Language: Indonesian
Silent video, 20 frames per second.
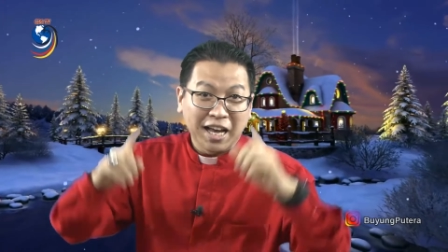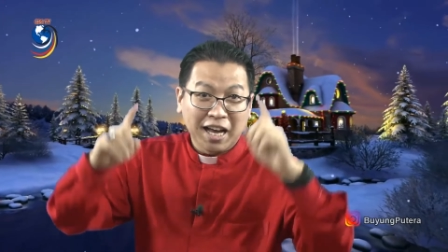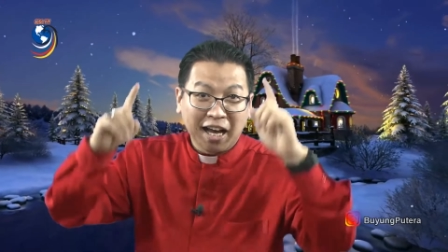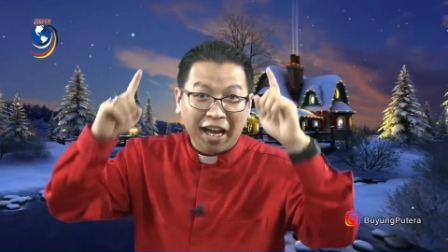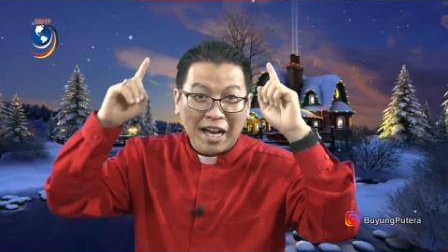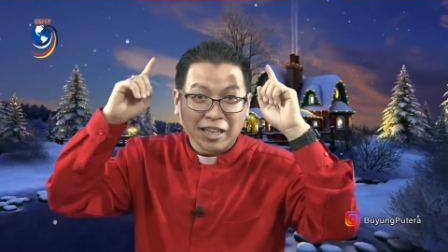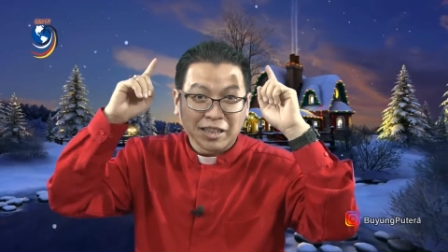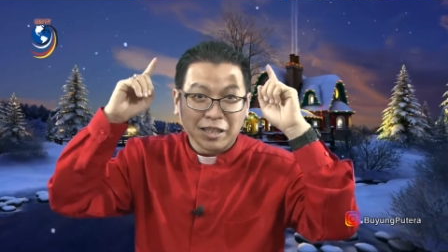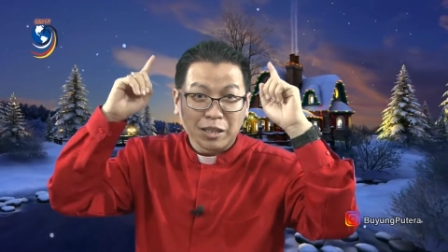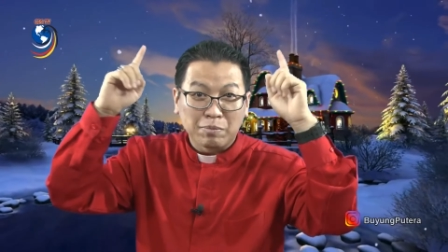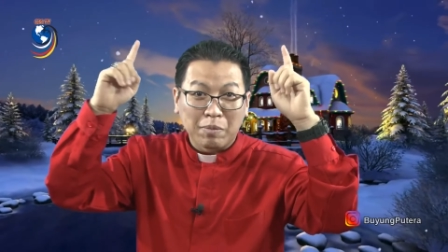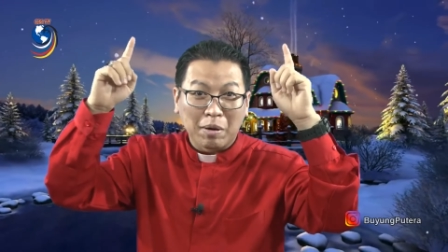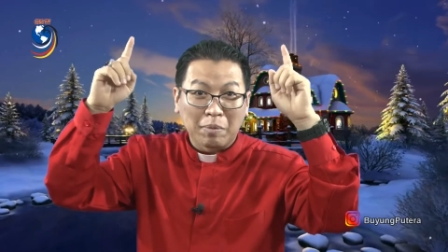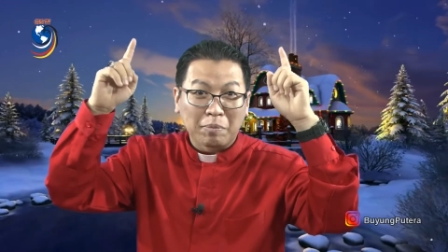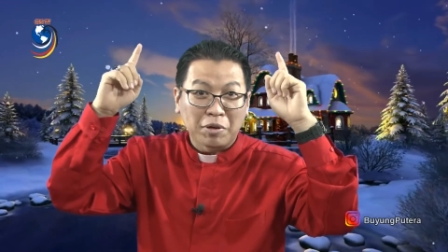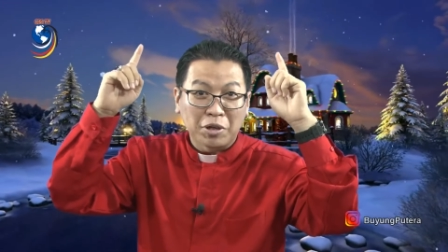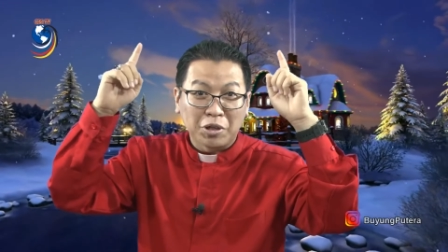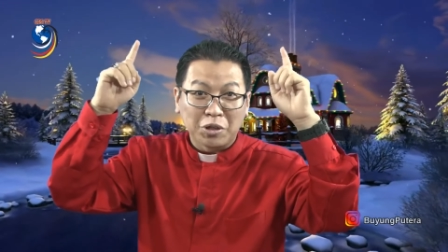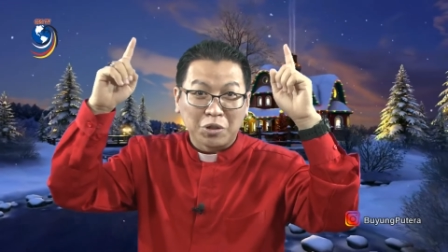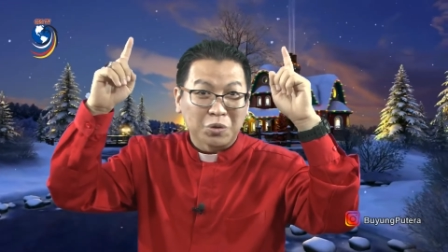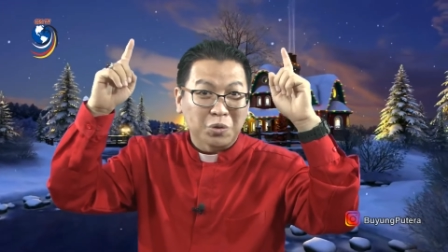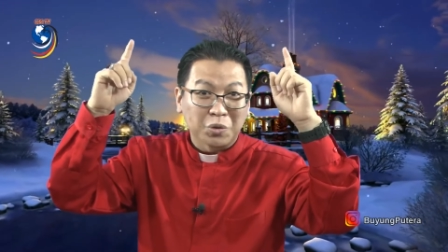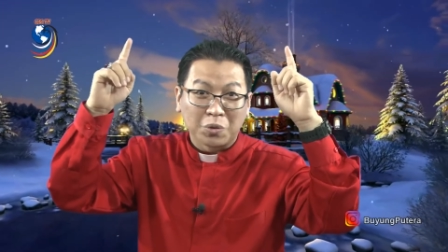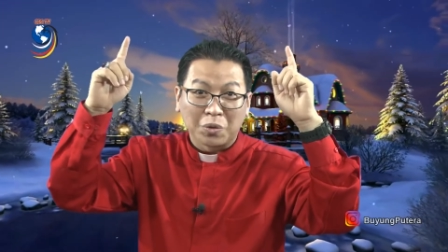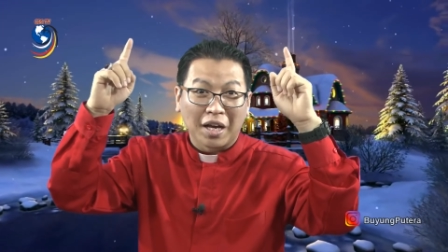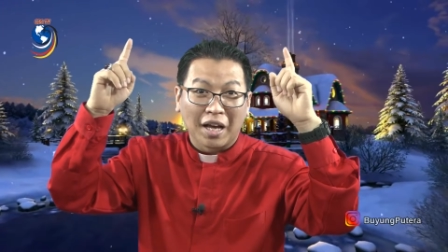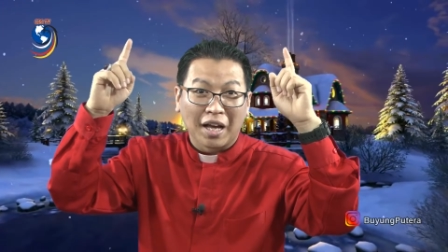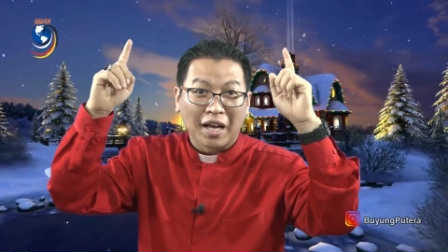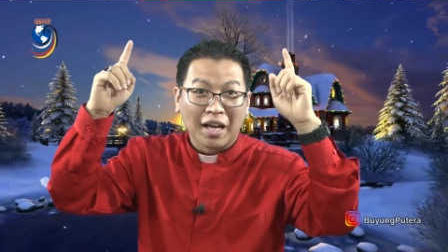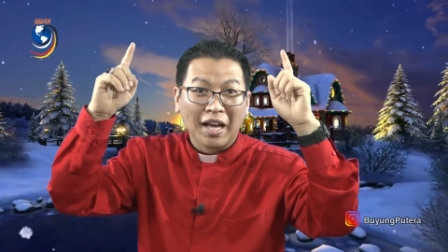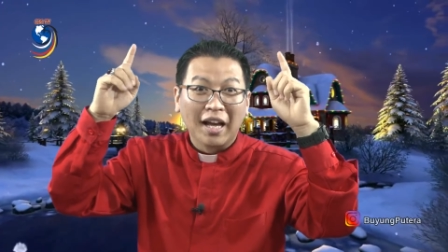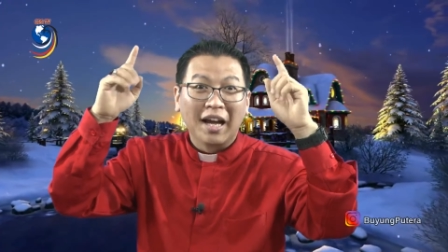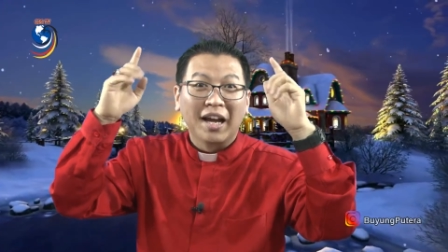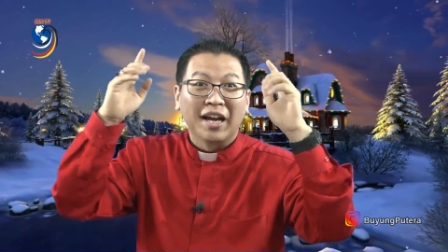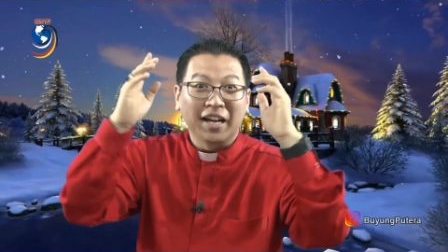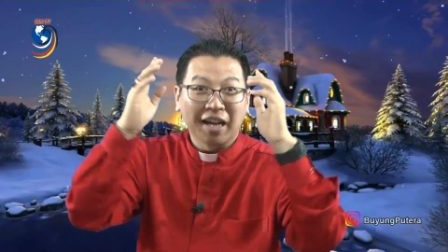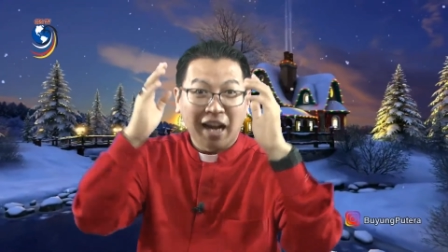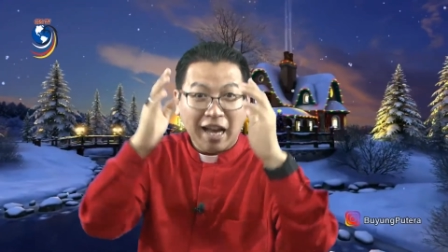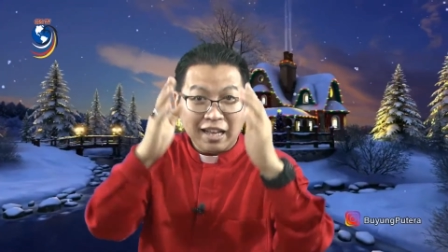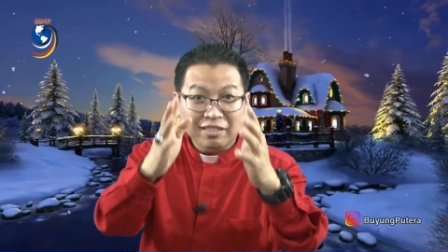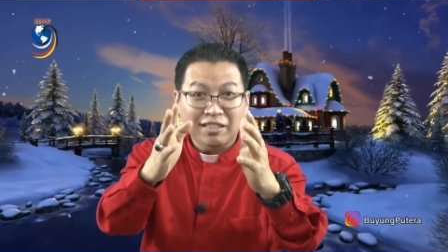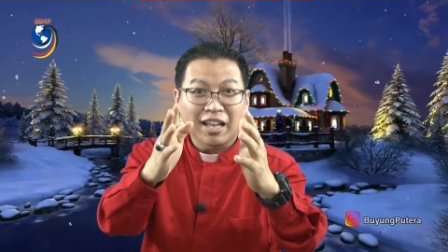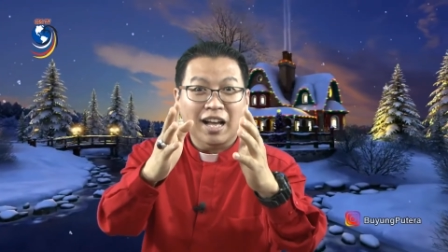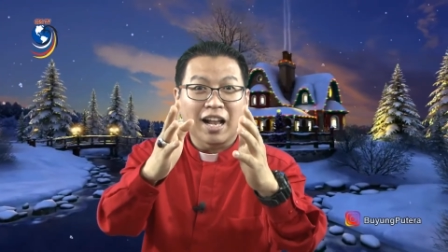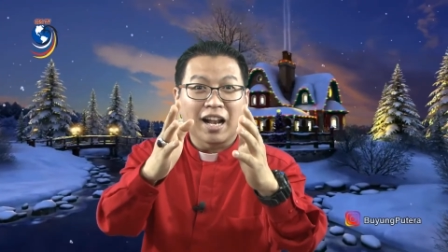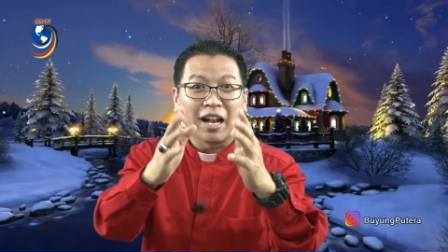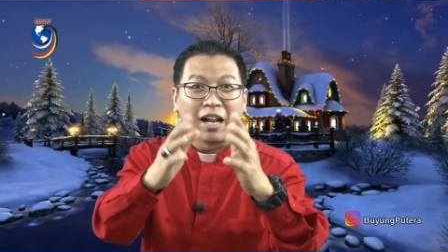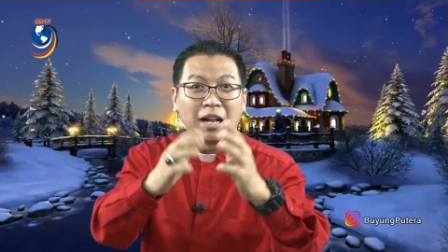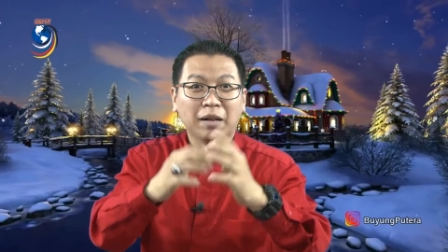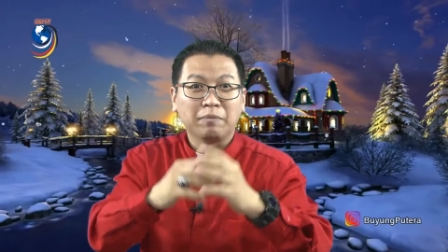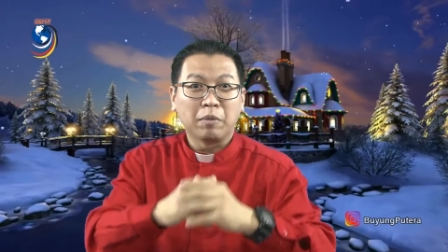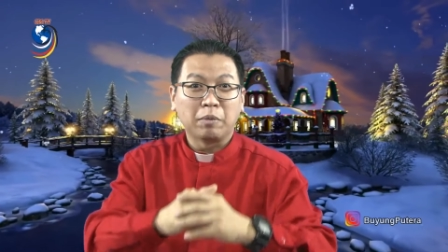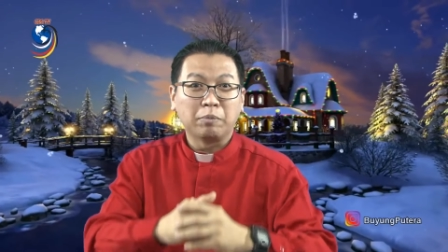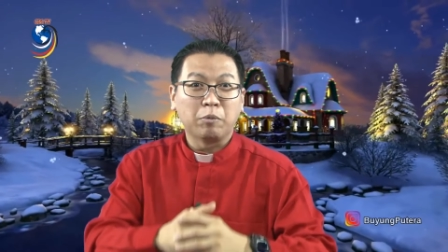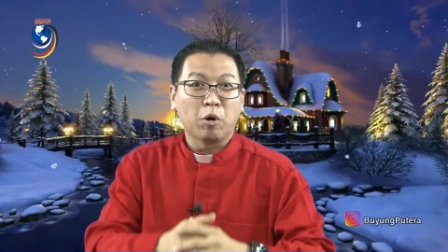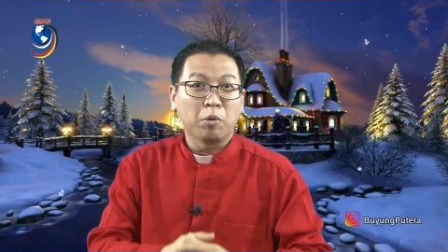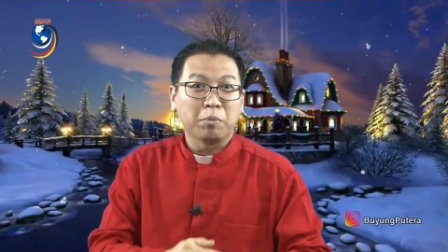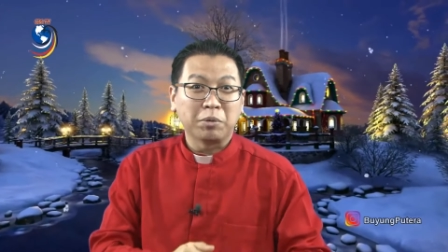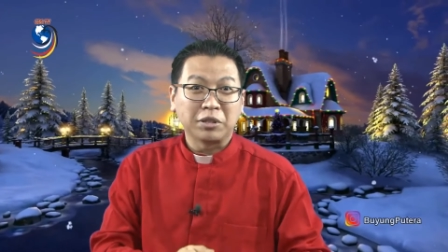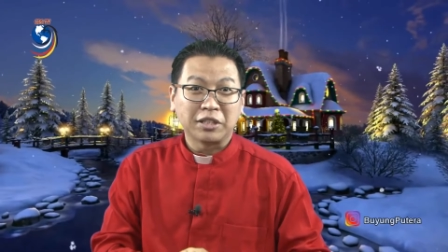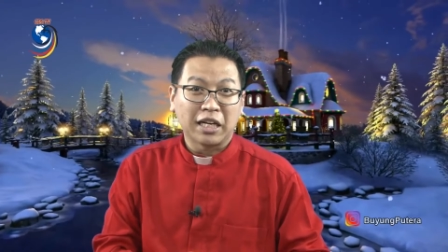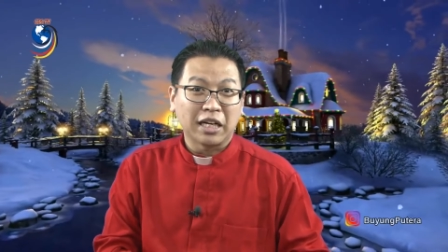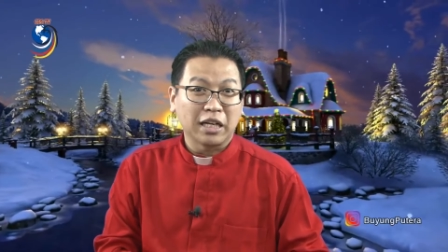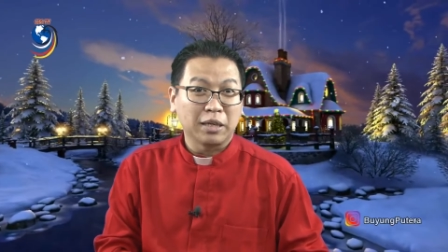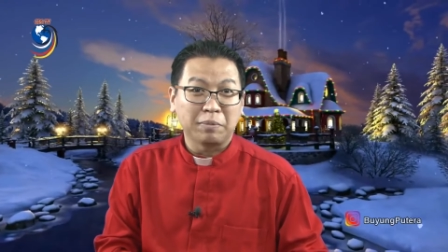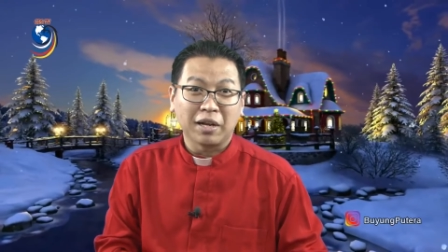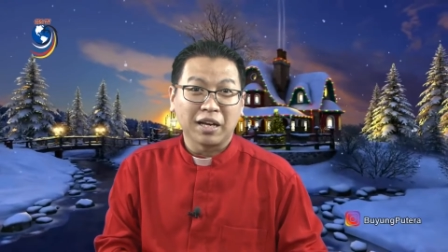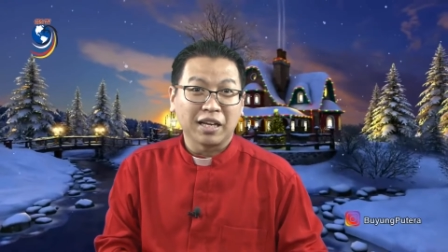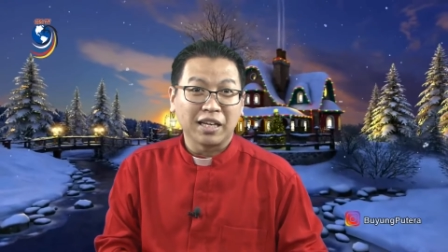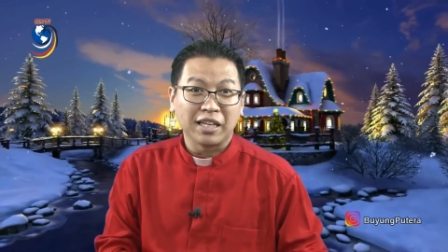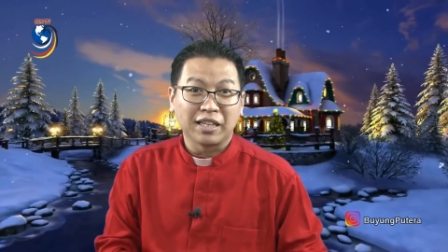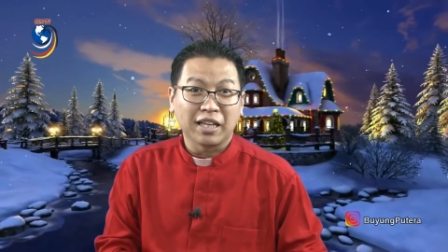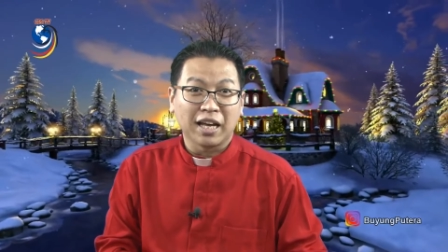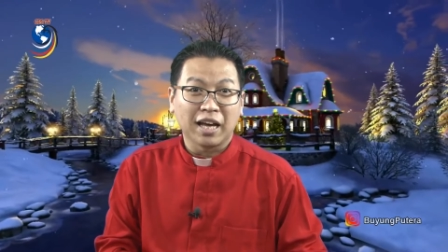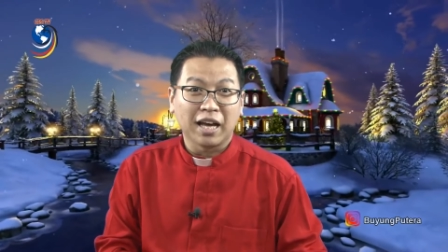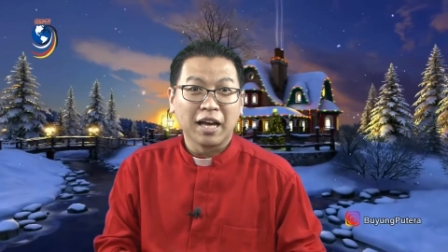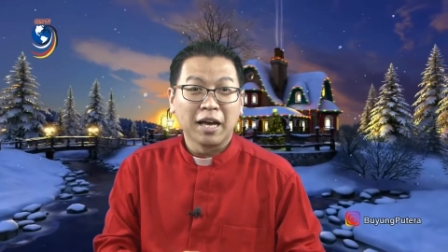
hati Bapa di surga. Natal membawa pesan kepada kita,